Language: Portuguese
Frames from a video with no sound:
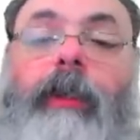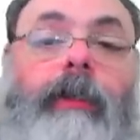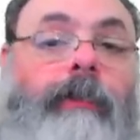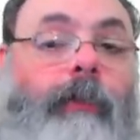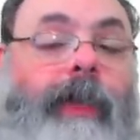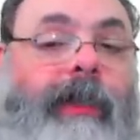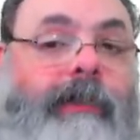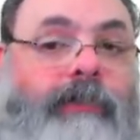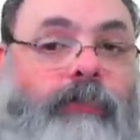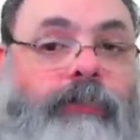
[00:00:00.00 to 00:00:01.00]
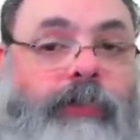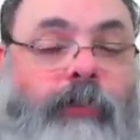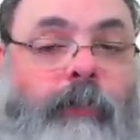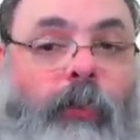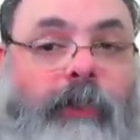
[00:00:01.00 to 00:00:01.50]
Não é que elas não sejam
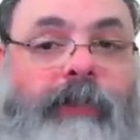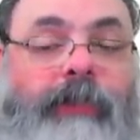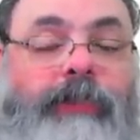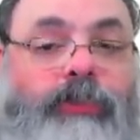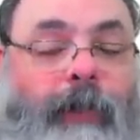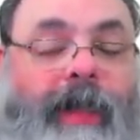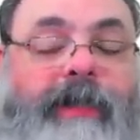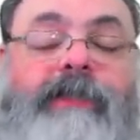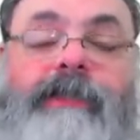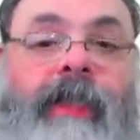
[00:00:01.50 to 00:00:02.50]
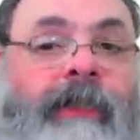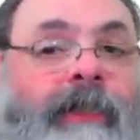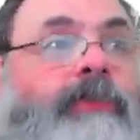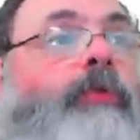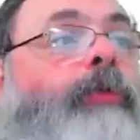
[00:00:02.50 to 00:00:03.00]
importantes mais, elas
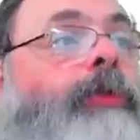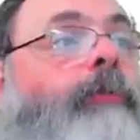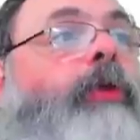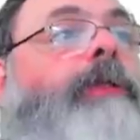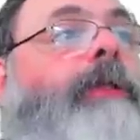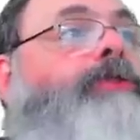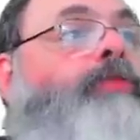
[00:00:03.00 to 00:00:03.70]
ainda são muito importantes.